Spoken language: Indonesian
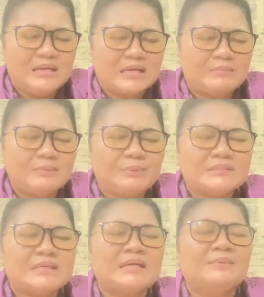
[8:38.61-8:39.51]
Kami
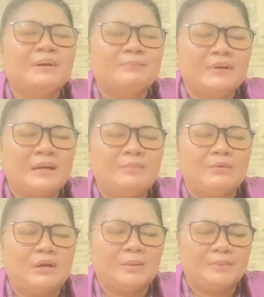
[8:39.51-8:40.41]
percaya Bapa
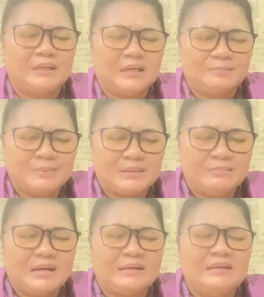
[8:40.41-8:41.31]
bahwa kebenaran
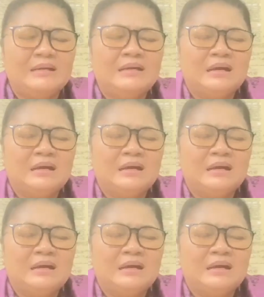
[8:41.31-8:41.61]
firman